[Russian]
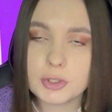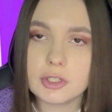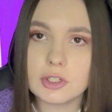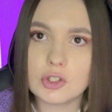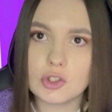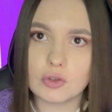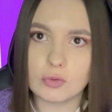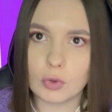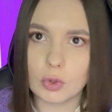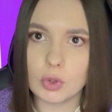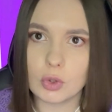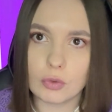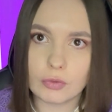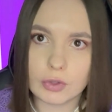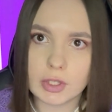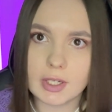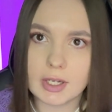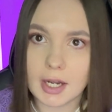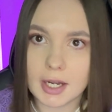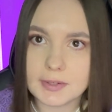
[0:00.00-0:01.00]
чего новые
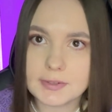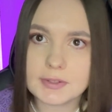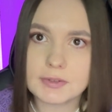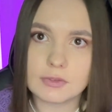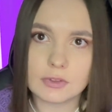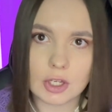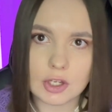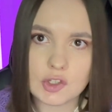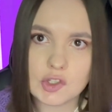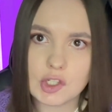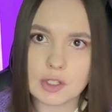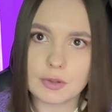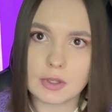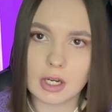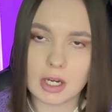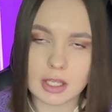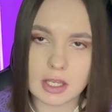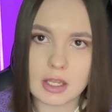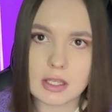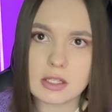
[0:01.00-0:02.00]
лекарства начали
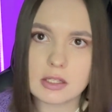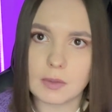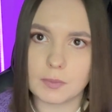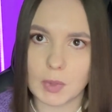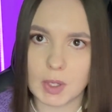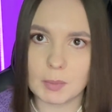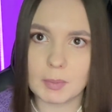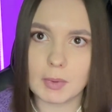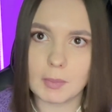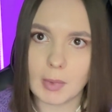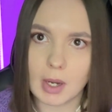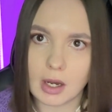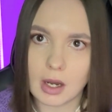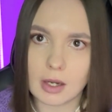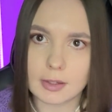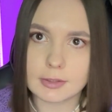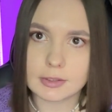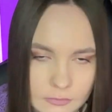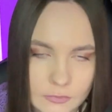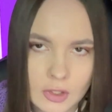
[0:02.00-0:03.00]
наконец-то мне
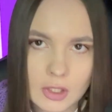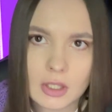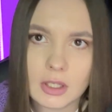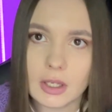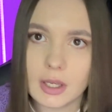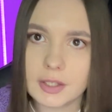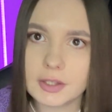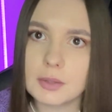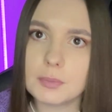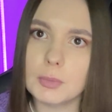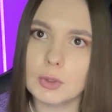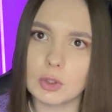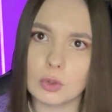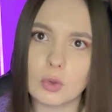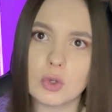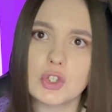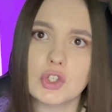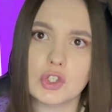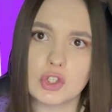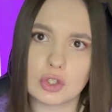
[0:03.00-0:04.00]
помогать. Это было
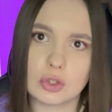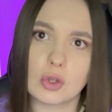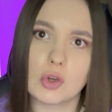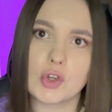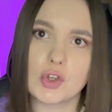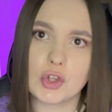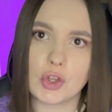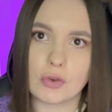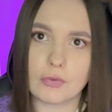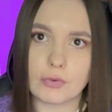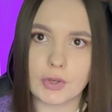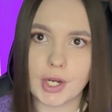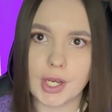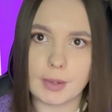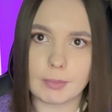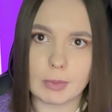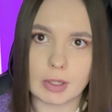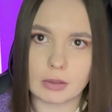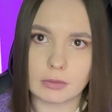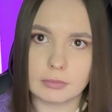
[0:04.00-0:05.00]
очень сложное
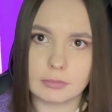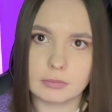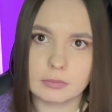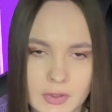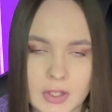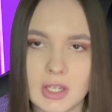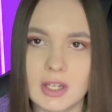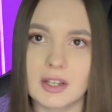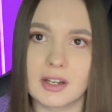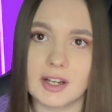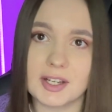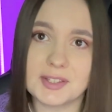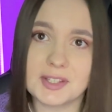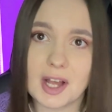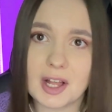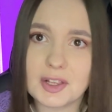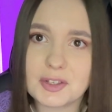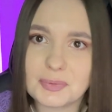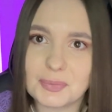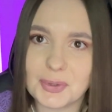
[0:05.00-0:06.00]
время.
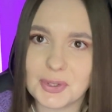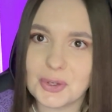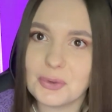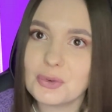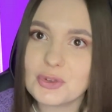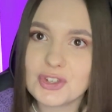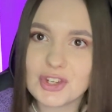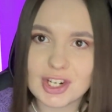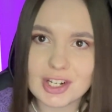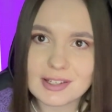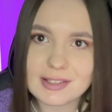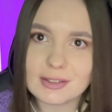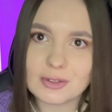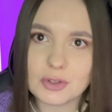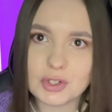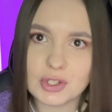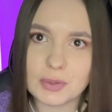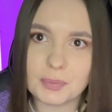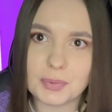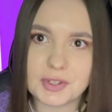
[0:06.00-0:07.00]
Казалось бы, неужели
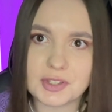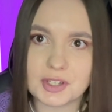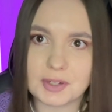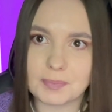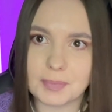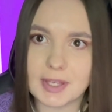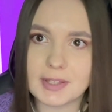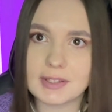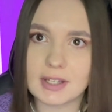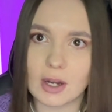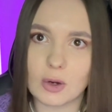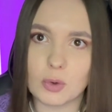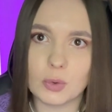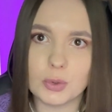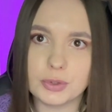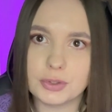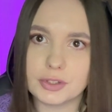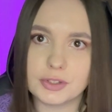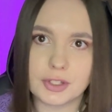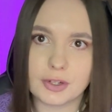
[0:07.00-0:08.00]
сложно потерпеть какую-то
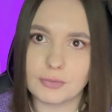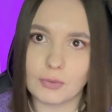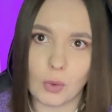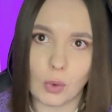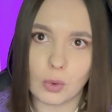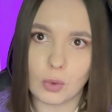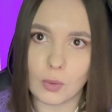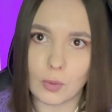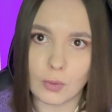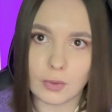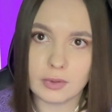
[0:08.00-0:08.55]
тревогу?